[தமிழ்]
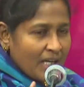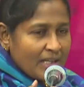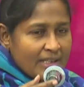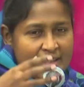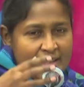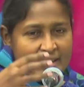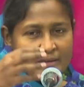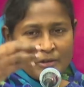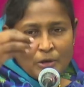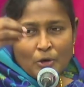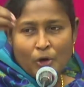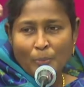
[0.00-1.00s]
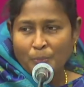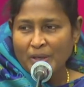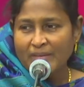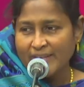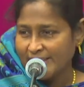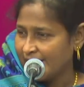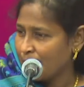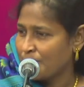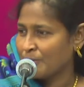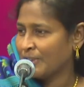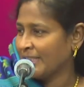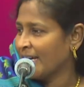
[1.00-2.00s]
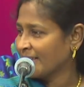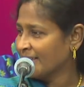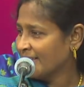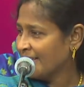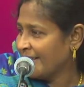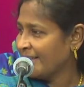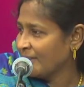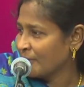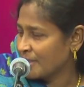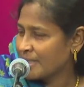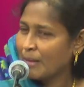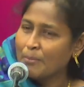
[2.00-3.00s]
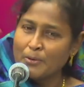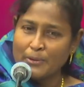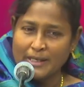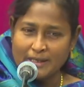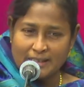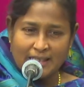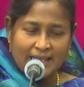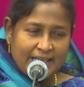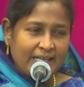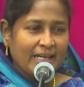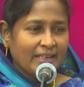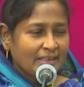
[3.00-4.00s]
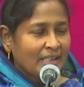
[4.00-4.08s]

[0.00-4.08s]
அங்கே ஒரு குப்பை வெட்டி போட்டார் என்ற ஒரு சம்பவம் இருக்கு இல்லையா